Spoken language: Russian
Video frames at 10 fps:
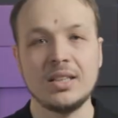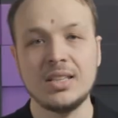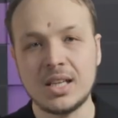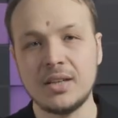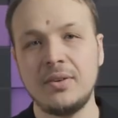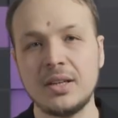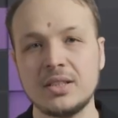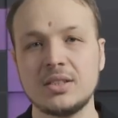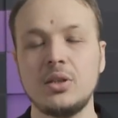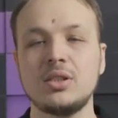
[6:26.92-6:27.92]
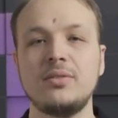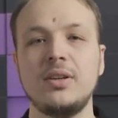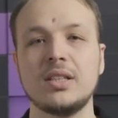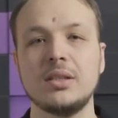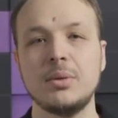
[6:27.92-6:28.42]
Однако факт остается
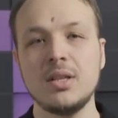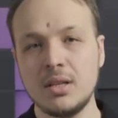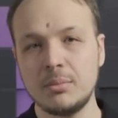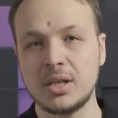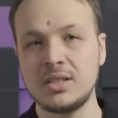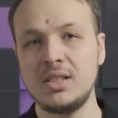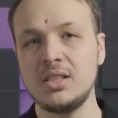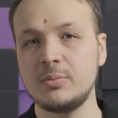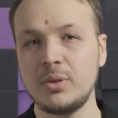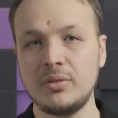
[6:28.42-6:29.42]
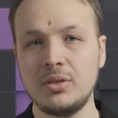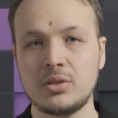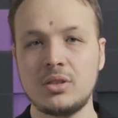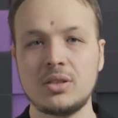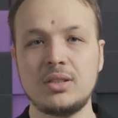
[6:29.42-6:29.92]
фактом. Бразилец был
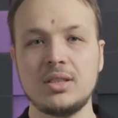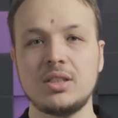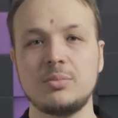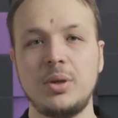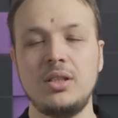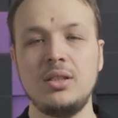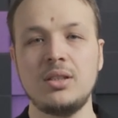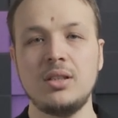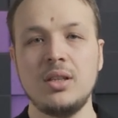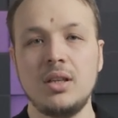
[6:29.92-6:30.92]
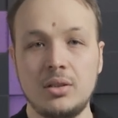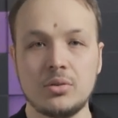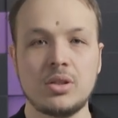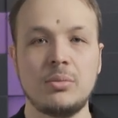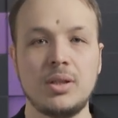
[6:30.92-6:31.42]
вынужден сняться с поединка и
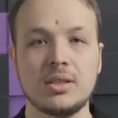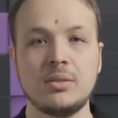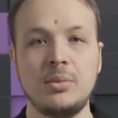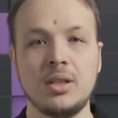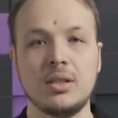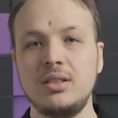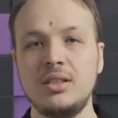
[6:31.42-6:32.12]
нужна была замена.